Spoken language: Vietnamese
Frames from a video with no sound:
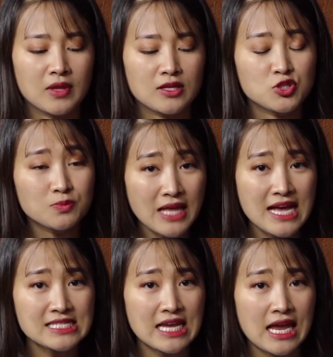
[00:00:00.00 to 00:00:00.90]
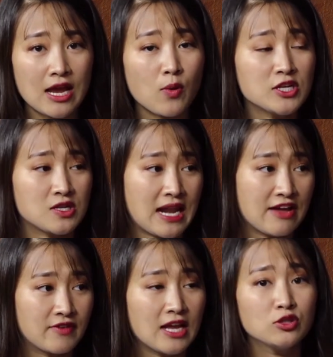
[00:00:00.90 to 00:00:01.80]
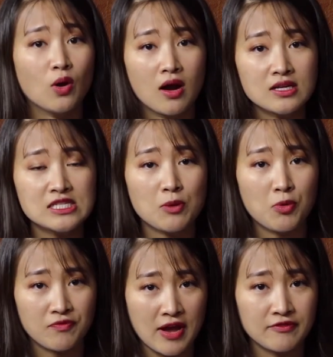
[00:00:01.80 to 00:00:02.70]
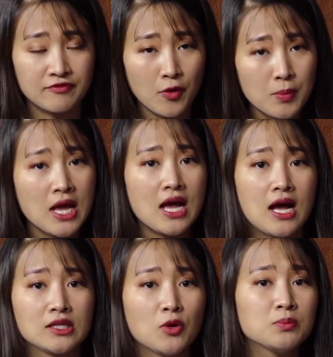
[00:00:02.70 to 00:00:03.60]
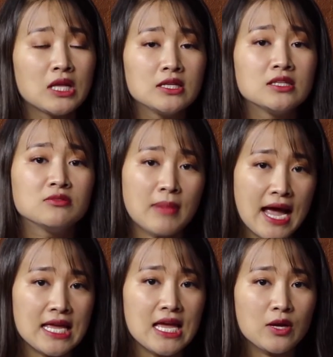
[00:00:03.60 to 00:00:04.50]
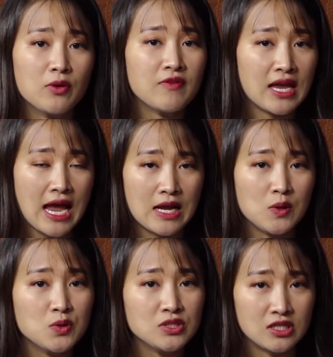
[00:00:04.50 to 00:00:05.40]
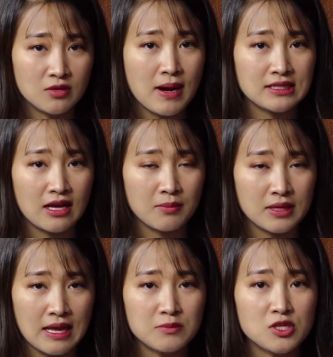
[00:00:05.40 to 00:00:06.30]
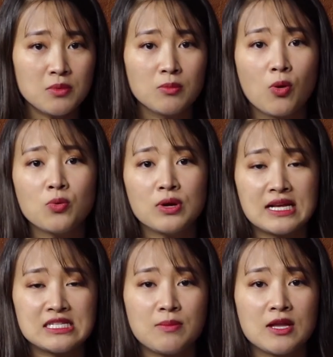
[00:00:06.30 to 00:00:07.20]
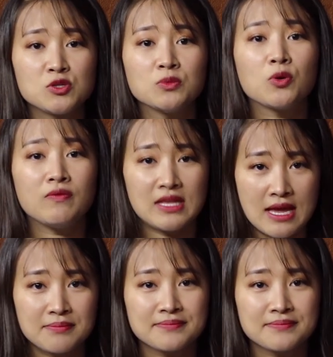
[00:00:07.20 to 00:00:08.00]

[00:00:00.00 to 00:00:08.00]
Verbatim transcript: chúng ta sẽ quay trở lại với anh Tuấn sau một vài phút thông tin thương mại. Quý vị hãy luôn giữ băng tầng 18.14 của đài CBN chúng tôi quý vị nhé.